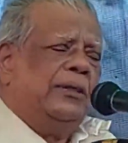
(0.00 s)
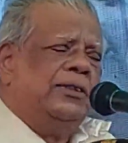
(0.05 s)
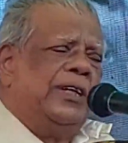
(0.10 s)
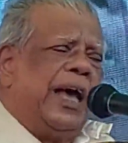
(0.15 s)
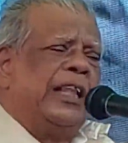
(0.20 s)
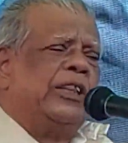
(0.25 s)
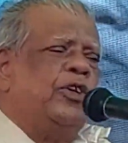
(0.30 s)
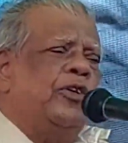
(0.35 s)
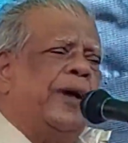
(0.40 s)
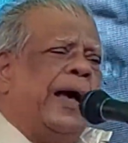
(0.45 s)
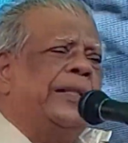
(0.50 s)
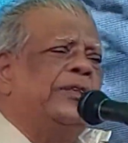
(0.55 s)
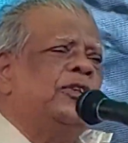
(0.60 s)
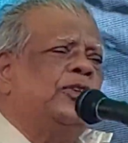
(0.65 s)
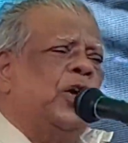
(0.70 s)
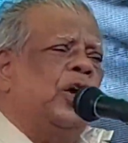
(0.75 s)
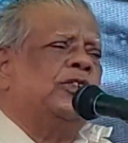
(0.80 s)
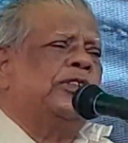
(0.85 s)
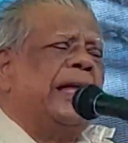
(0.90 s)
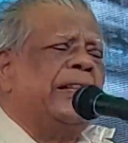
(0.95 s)
জাতীয়
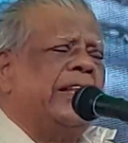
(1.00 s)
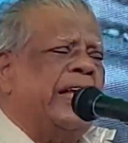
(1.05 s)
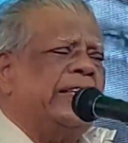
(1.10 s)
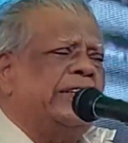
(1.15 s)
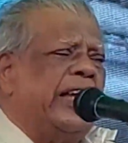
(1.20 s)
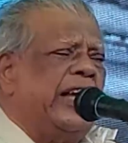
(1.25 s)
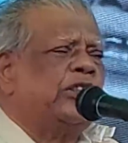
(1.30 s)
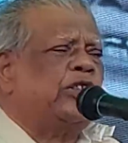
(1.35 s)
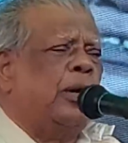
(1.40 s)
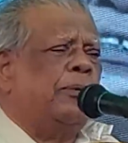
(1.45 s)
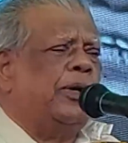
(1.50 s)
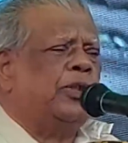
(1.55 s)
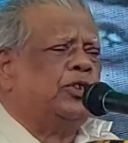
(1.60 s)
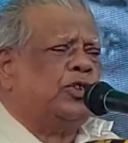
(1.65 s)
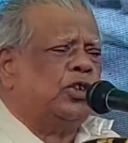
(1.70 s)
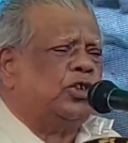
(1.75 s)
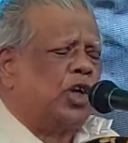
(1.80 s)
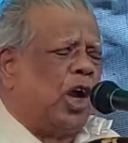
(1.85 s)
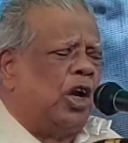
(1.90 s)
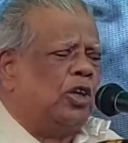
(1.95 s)
আন্তর্জাতিক যে সমস্ত
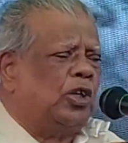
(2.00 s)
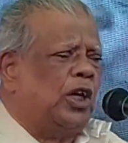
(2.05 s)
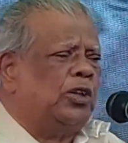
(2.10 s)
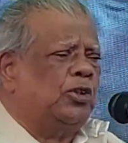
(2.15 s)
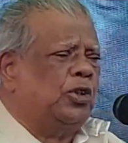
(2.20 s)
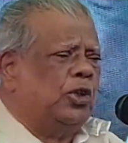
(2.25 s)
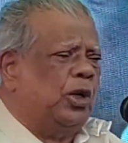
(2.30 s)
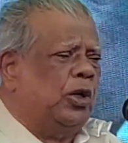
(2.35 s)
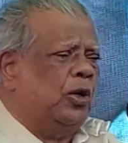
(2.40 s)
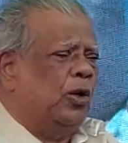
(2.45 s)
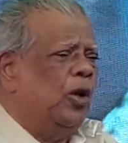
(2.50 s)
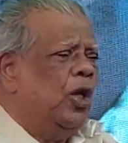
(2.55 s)
ষড়যন্ত্র